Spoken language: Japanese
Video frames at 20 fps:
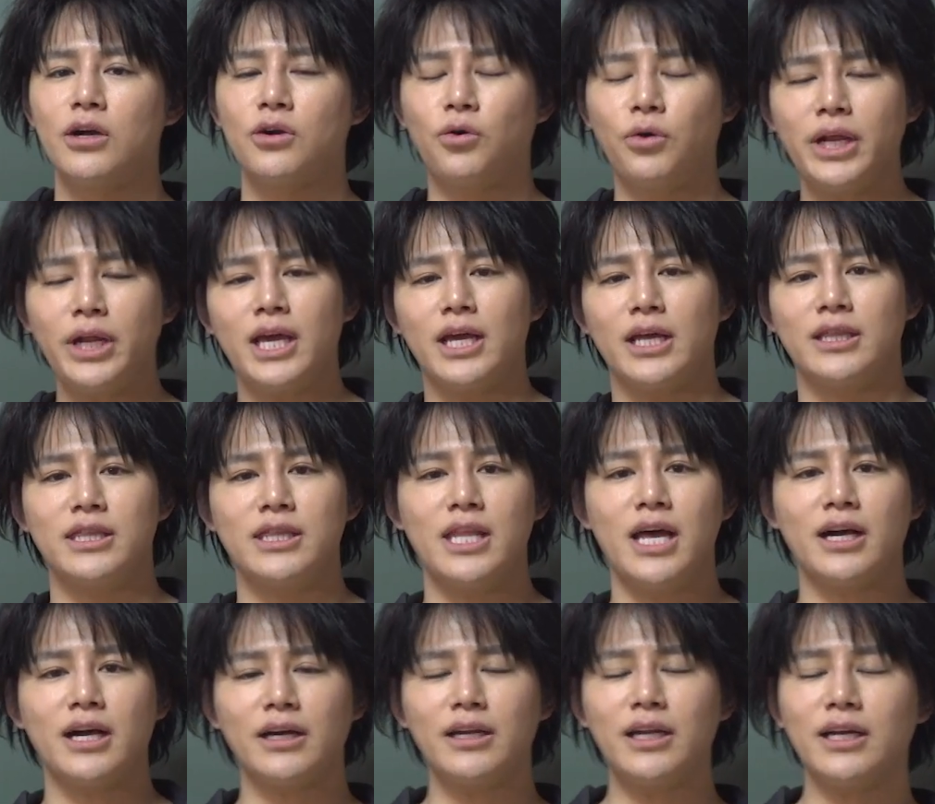これ、
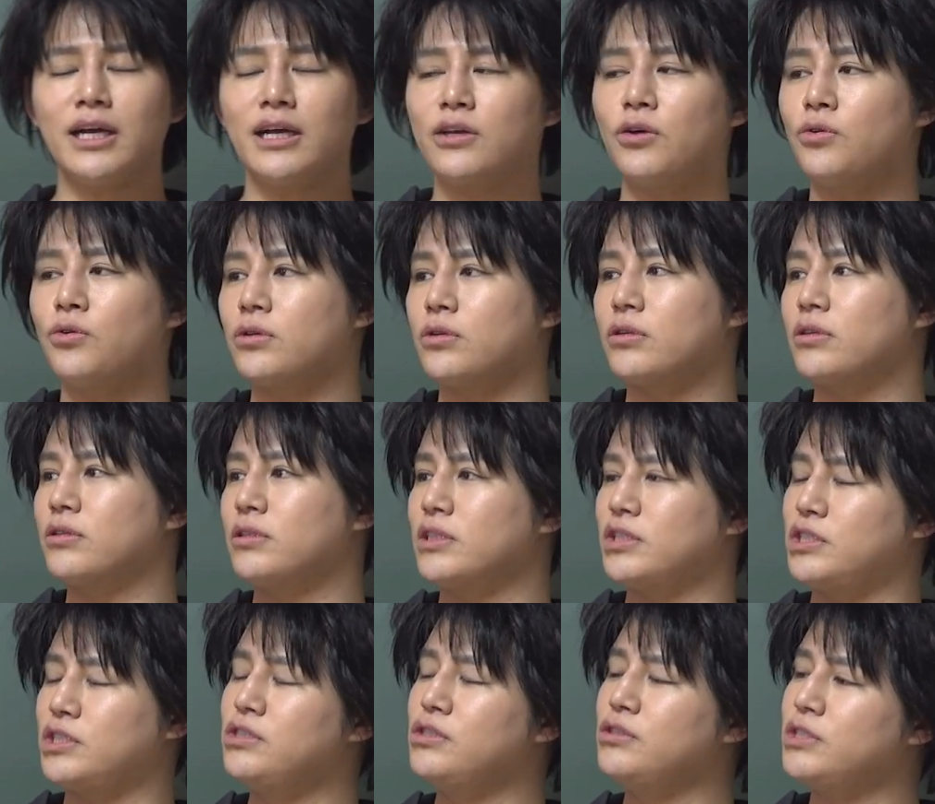なかなかこう、
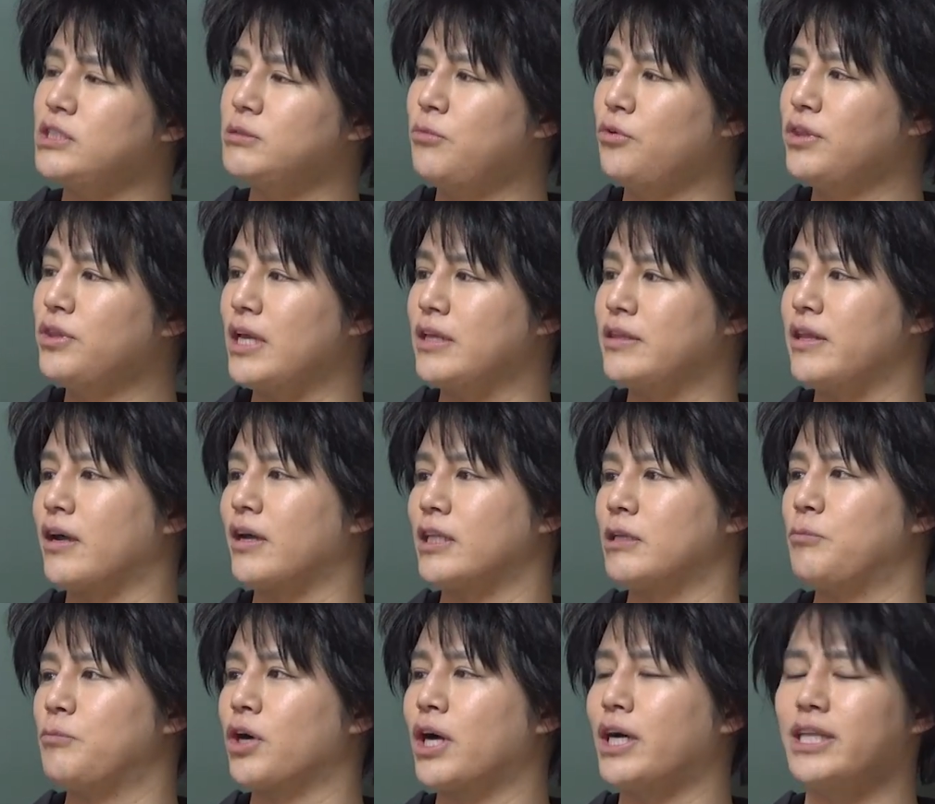入試問題の中
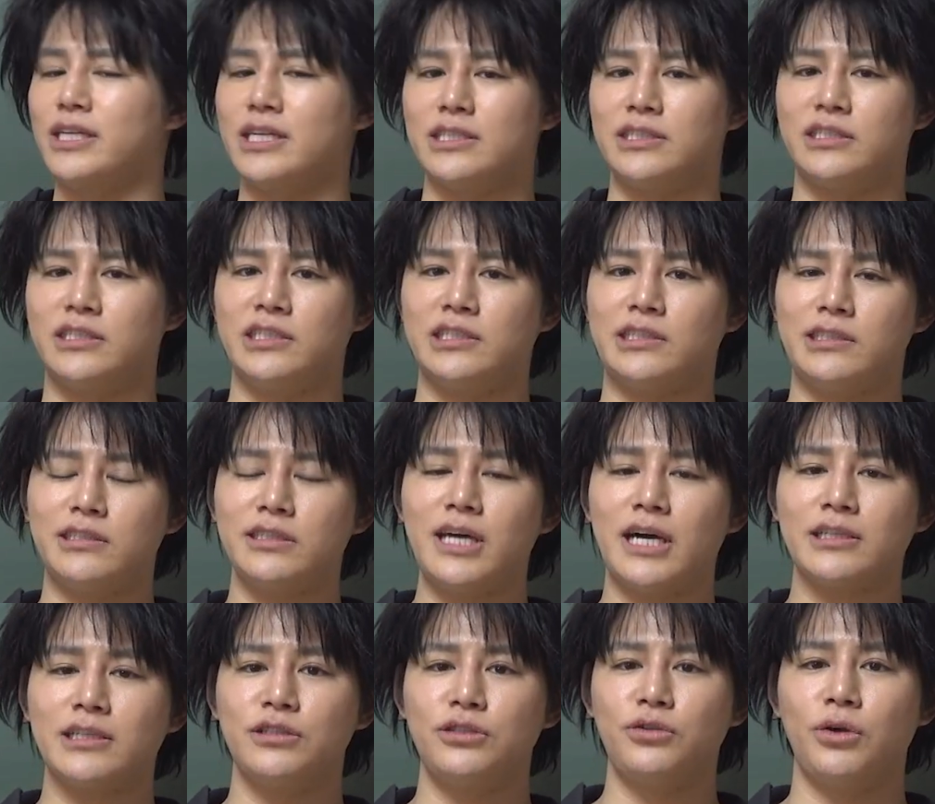でもかなり実
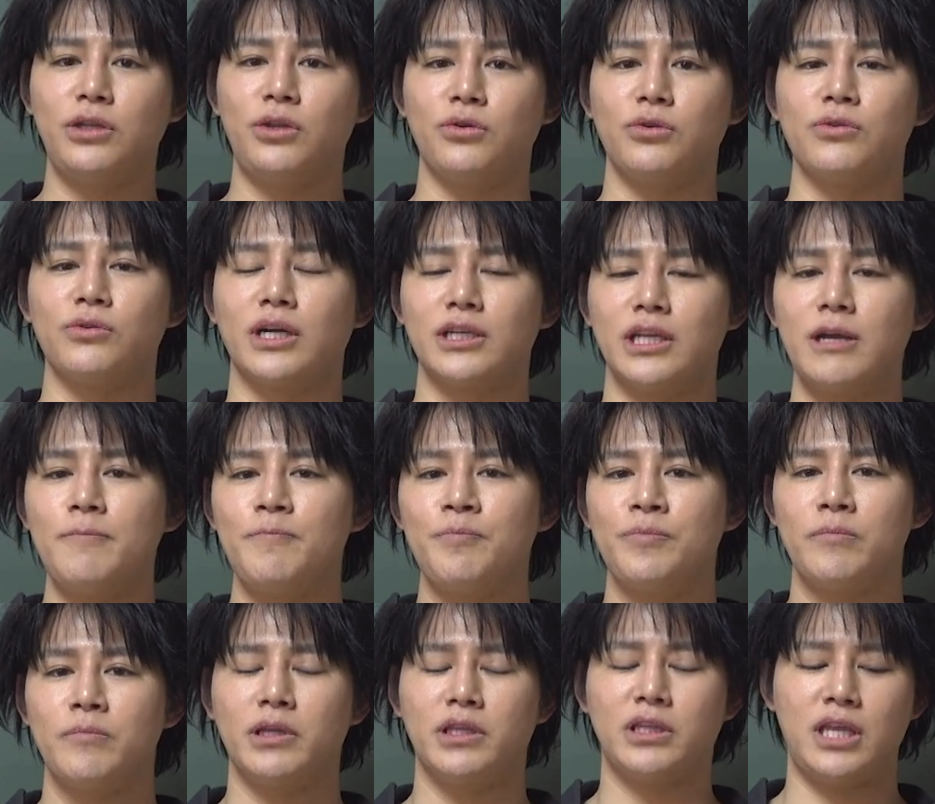学寄りというかね、
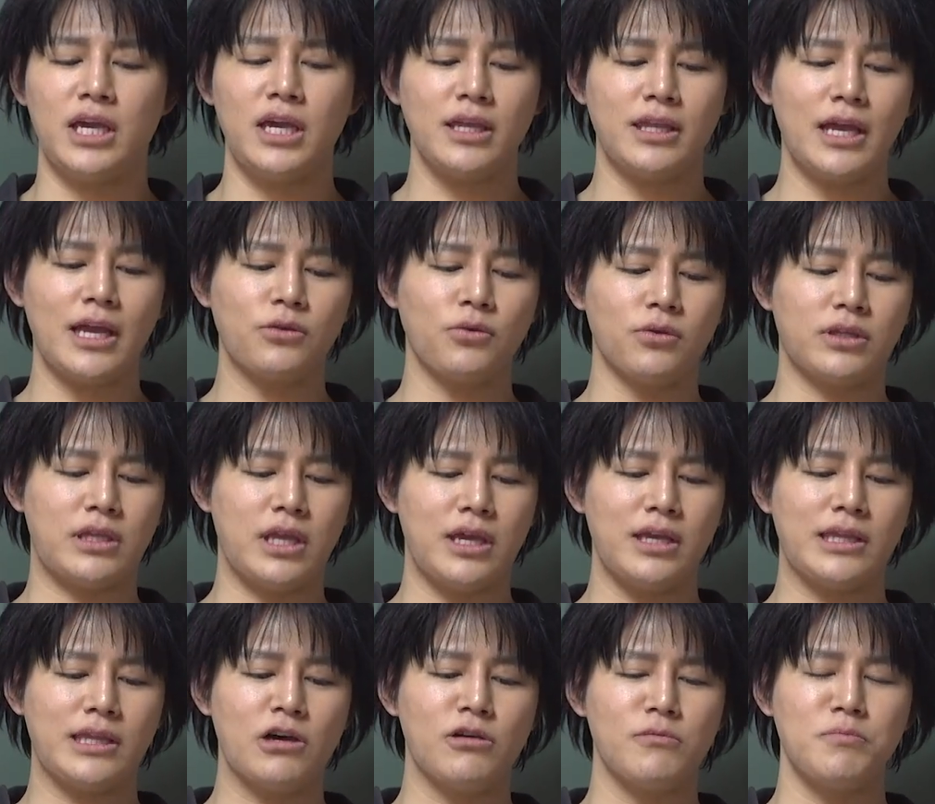データと
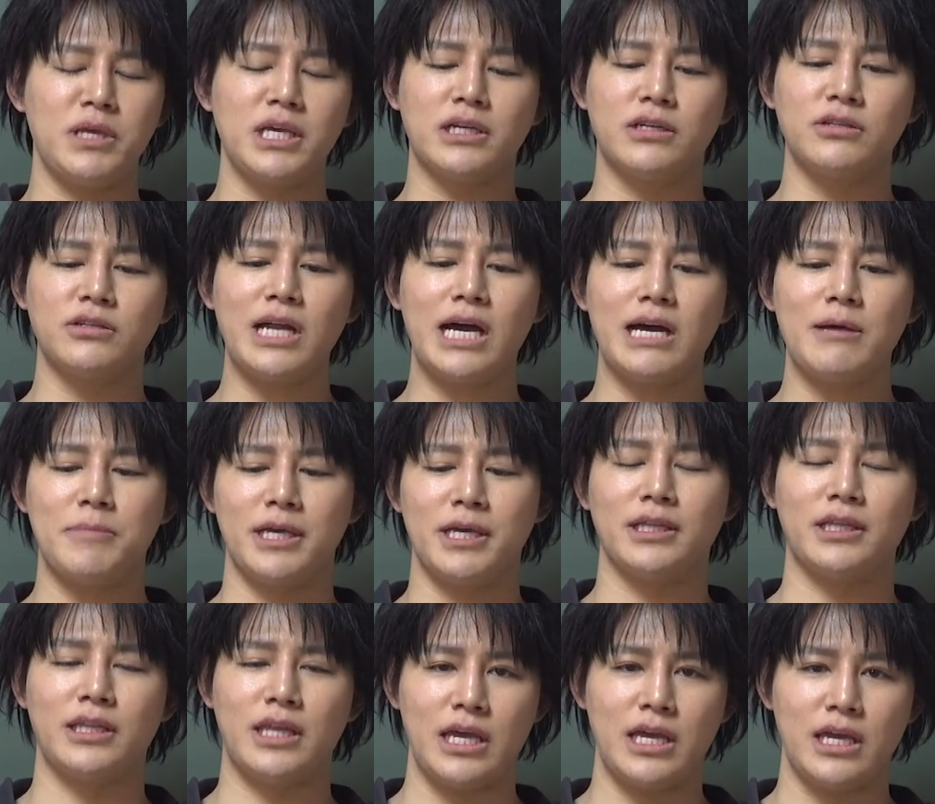データを見比べ
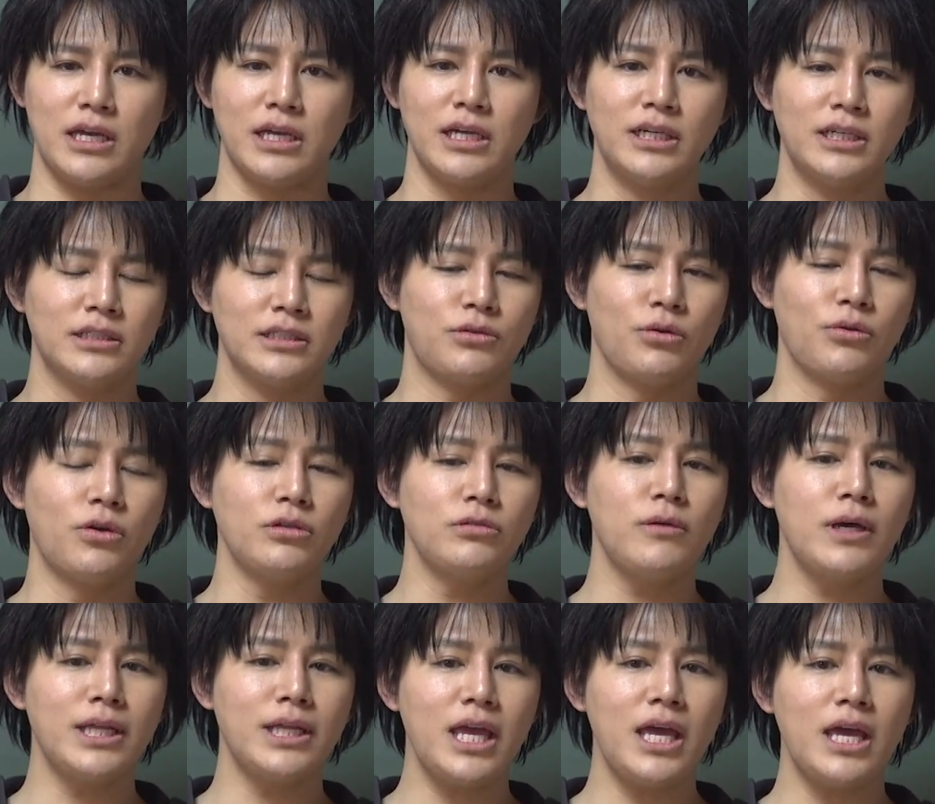て、その
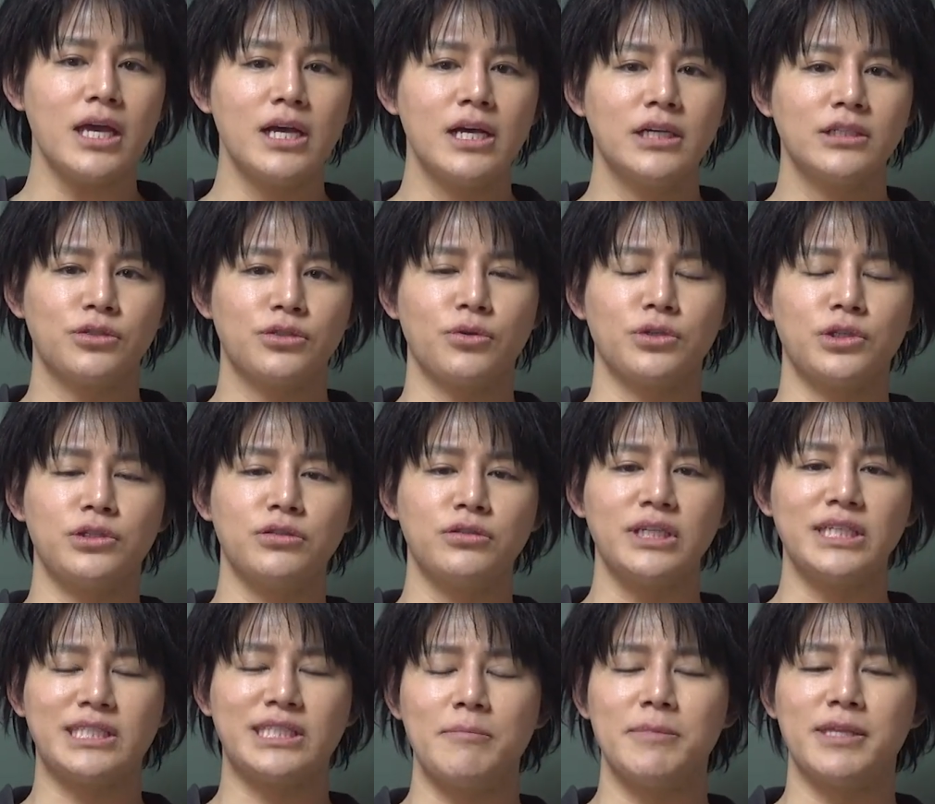上でその優
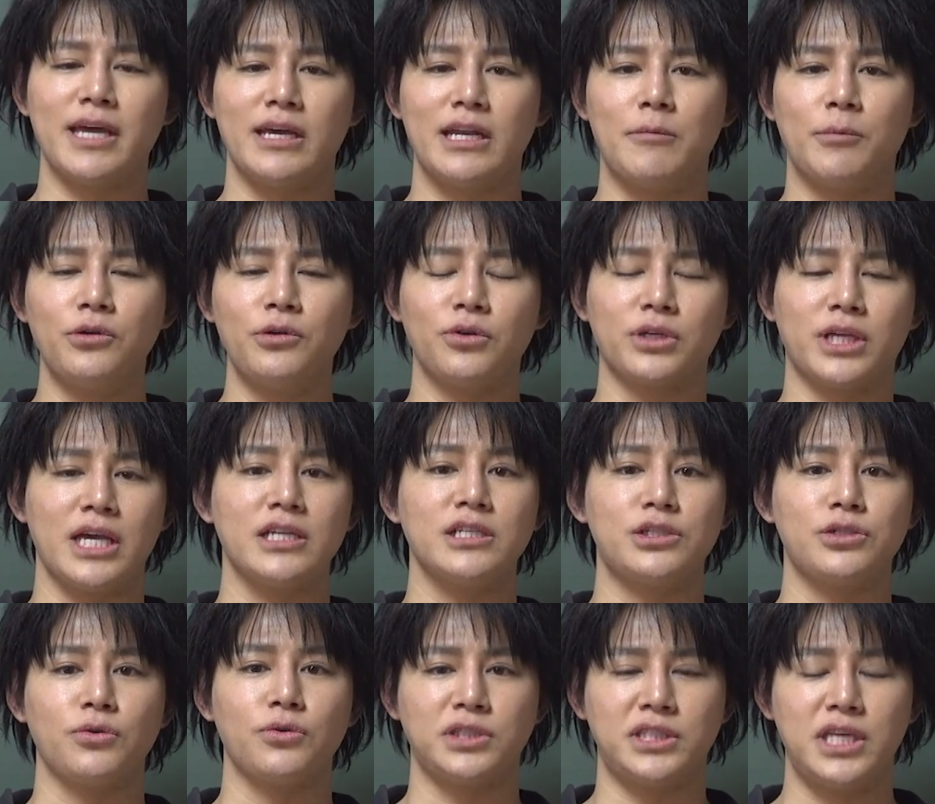位さみたいなものを検
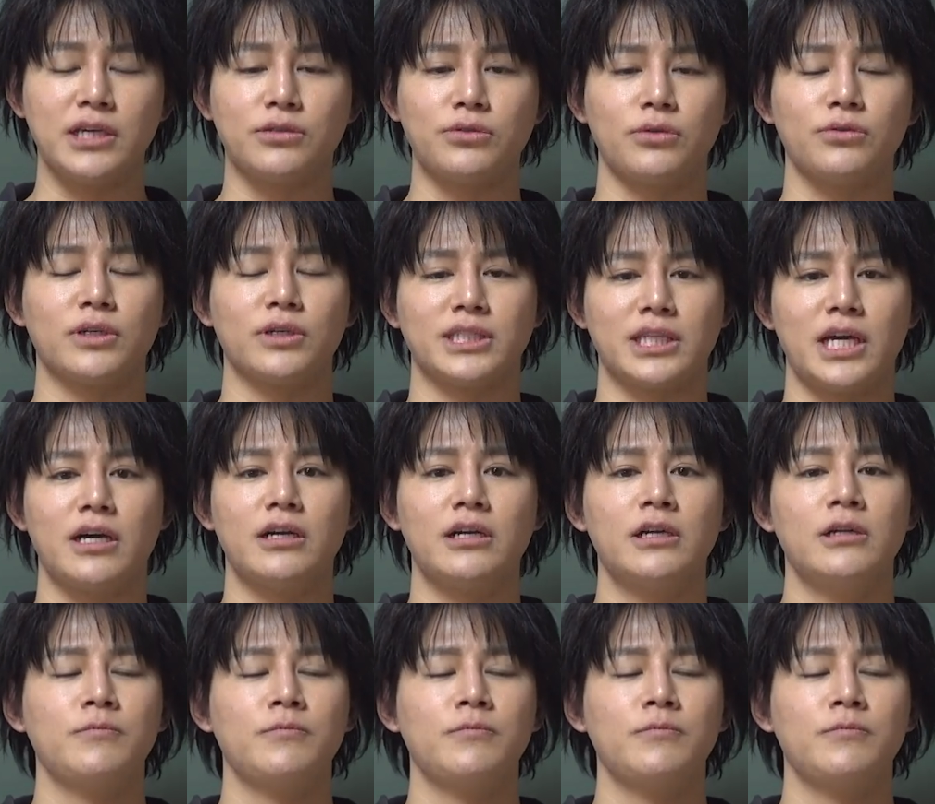証していくというかさ、